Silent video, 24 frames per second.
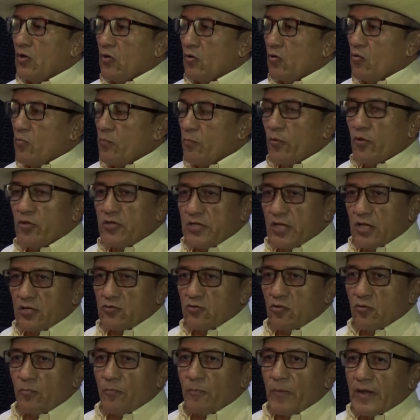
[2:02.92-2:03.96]
un
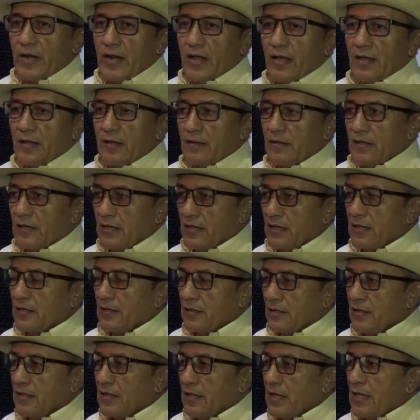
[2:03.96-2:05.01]
proyecto para
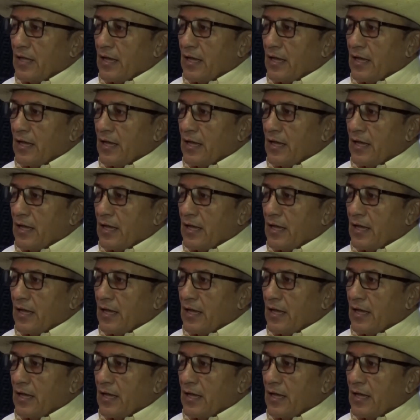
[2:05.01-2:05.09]
eh,